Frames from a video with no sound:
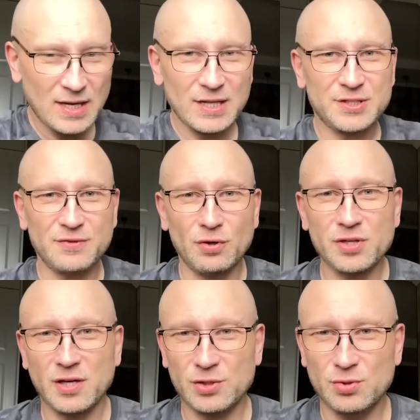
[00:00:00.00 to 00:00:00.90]

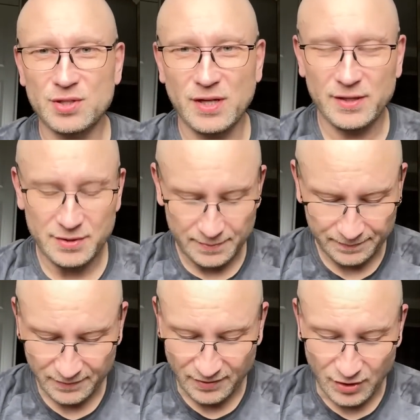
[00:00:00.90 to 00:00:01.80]
Сегодня хочу снять
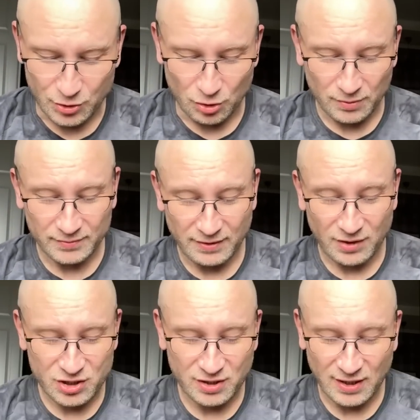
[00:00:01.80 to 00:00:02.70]
видео. На
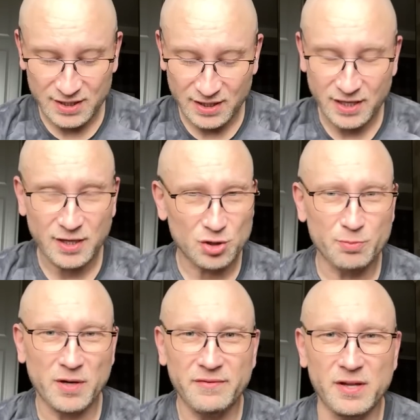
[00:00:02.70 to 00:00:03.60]
ваших глазах я хочу
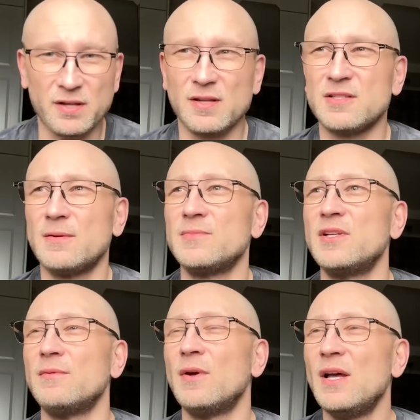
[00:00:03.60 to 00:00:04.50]
проверить, на самом
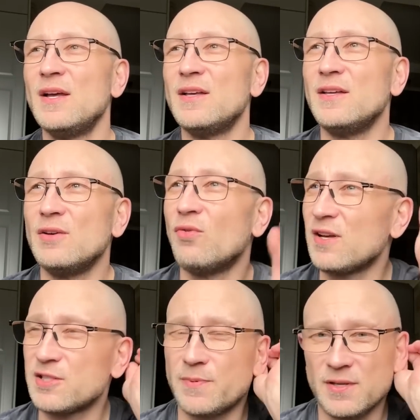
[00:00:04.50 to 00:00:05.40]
деле. И у
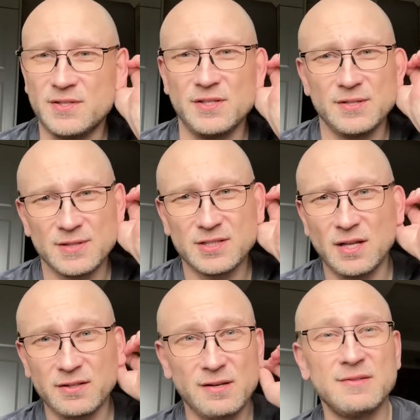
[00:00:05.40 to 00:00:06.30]
вас спросить,
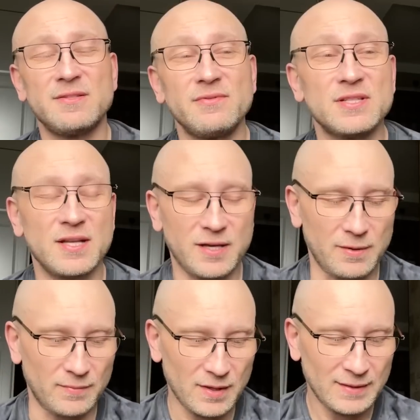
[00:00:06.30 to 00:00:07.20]
сталкивались ли вы с таким.